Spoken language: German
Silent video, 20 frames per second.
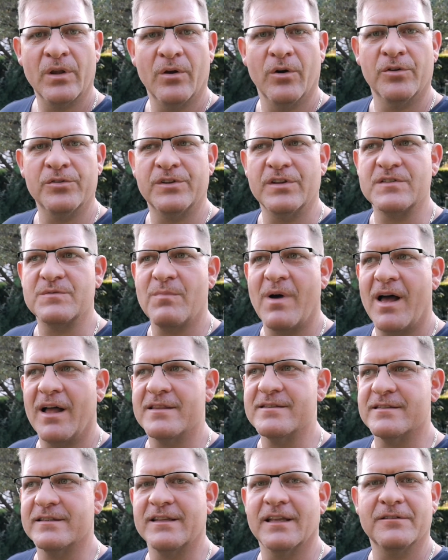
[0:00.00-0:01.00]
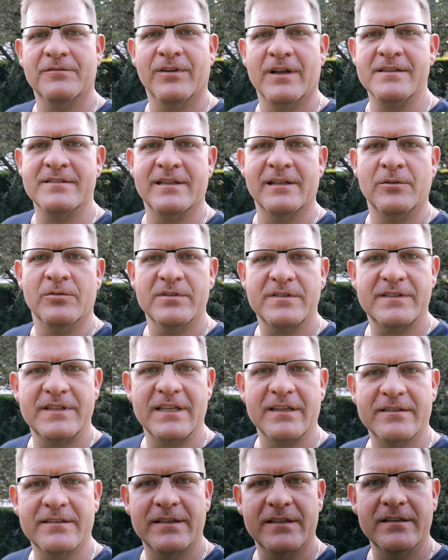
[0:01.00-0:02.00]
Und das machen sie nicht, weil sie
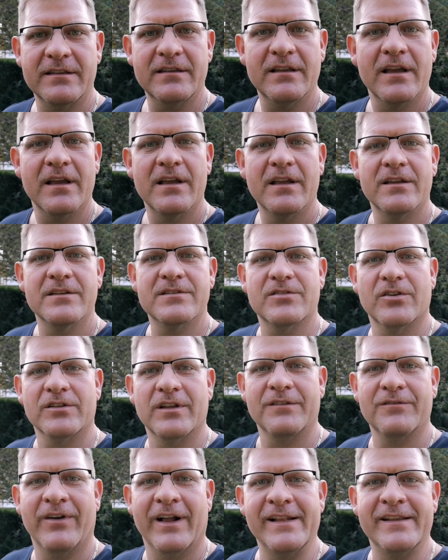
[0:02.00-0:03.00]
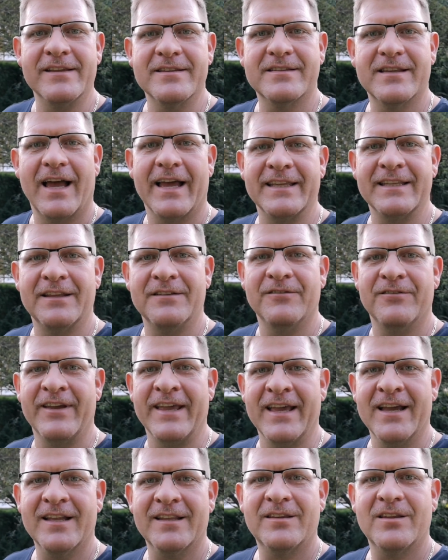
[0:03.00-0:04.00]
lustig sind, sondern weil das einen
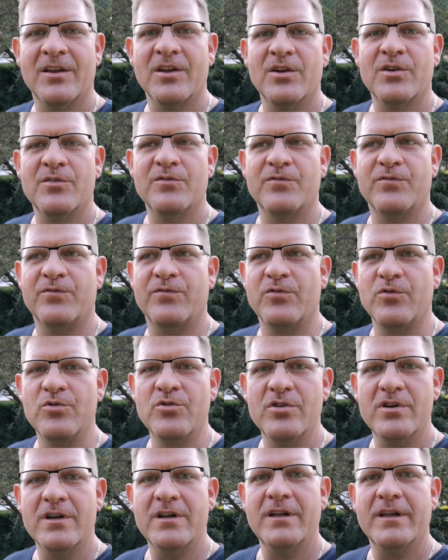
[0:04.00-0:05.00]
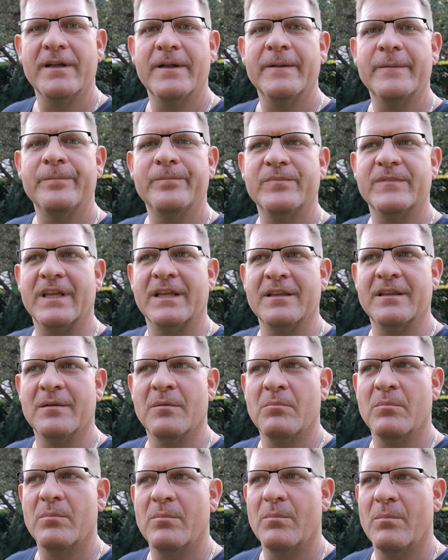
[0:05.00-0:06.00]
Wert für den
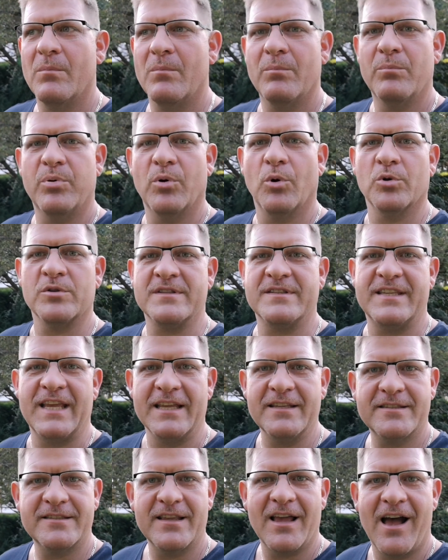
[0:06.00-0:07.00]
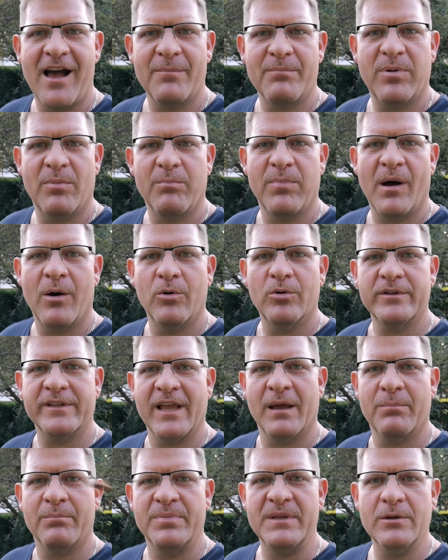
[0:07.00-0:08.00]
Prozessabbau
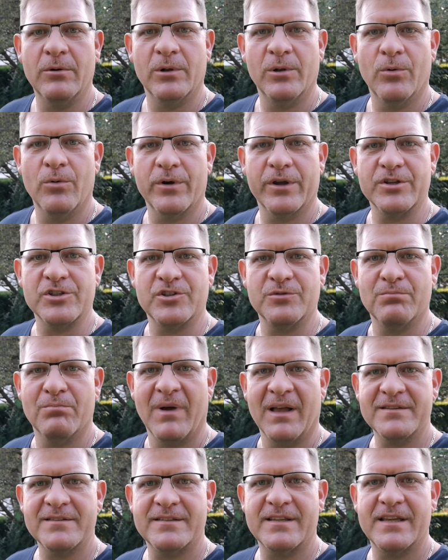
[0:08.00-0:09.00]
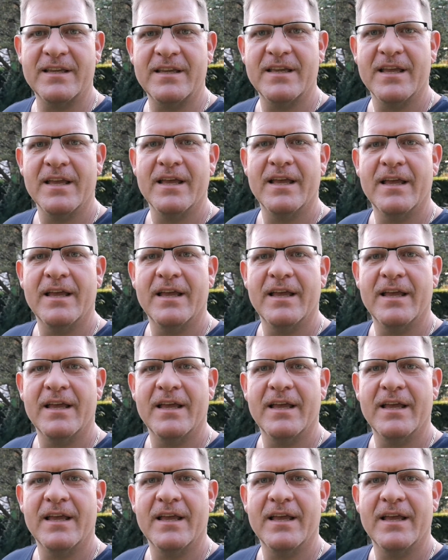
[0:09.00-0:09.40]
der biologischen Masse hat